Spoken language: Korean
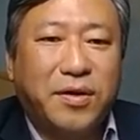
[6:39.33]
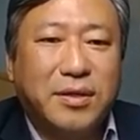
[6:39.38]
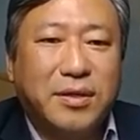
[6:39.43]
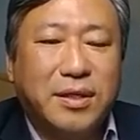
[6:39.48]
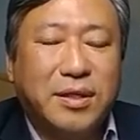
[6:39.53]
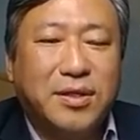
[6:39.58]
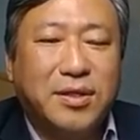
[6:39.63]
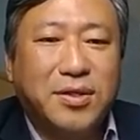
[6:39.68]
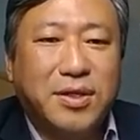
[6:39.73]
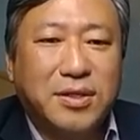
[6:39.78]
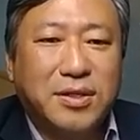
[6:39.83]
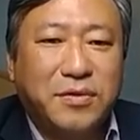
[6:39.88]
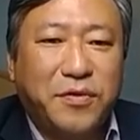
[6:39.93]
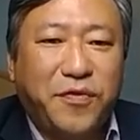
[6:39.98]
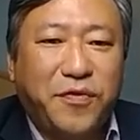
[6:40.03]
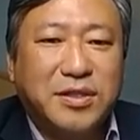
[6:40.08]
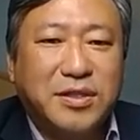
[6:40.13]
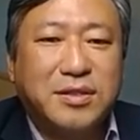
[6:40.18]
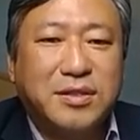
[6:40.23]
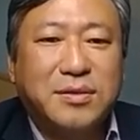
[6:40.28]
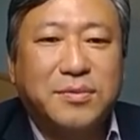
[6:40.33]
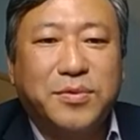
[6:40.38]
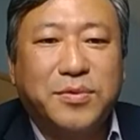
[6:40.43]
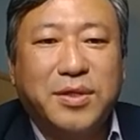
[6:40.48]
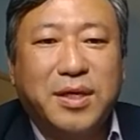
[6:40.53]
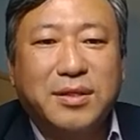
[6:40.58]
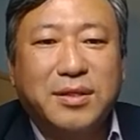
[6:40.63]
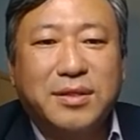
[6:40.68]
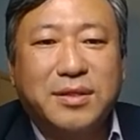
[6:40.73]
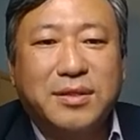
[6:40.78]
인터넷으로 팩스를
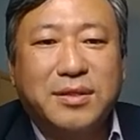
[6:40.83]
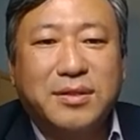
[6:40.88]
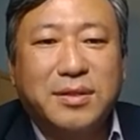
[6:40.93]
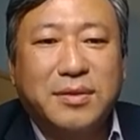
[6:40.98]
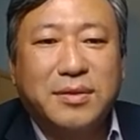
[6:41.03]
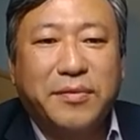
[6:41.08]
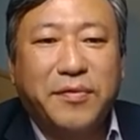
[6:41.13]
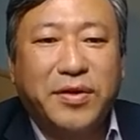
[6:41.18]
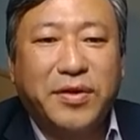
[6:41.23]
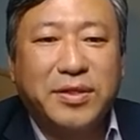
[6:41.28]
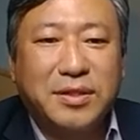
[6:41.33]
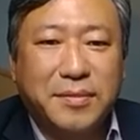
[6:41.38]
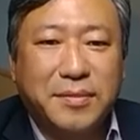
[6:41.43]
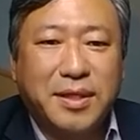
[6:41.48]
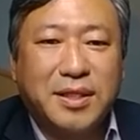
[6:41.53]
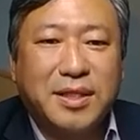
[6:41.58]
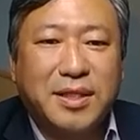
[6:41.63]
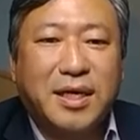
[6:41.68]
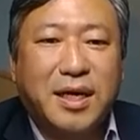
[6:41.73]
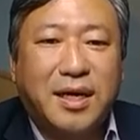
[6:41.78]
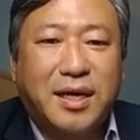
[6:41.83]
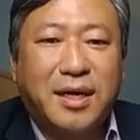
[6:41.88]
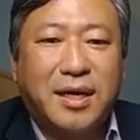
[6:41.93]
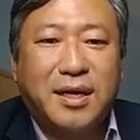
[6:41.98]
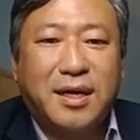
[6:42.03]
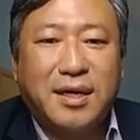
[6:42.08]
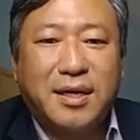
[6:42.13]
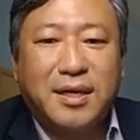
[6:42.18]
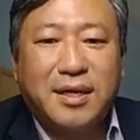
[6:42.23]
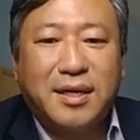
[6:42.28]
보내는 팩스맨이나